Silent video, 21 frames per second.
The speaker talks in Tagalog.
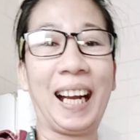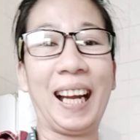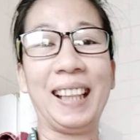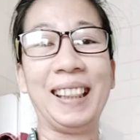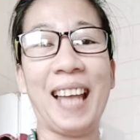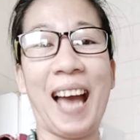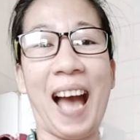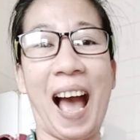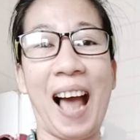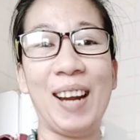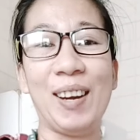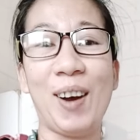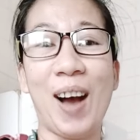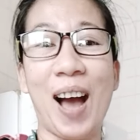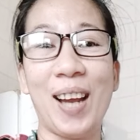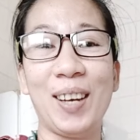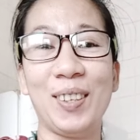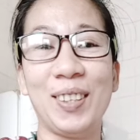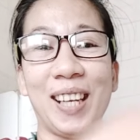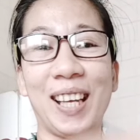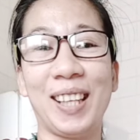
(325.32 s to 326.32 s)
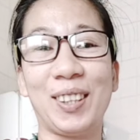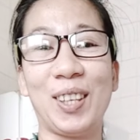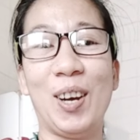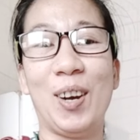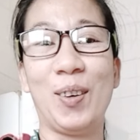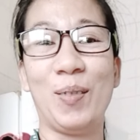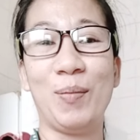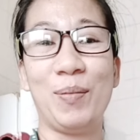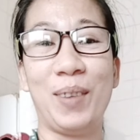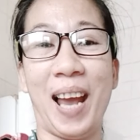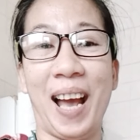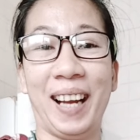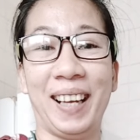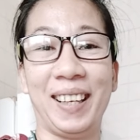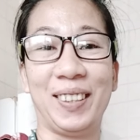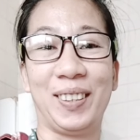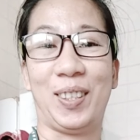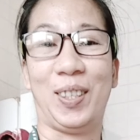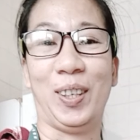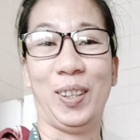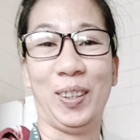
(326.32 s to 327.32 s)
Naganda halo-halo na tong vlog
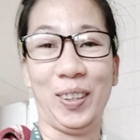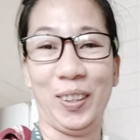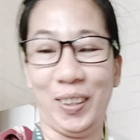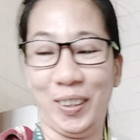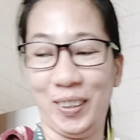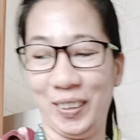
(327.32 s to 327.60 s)
ko.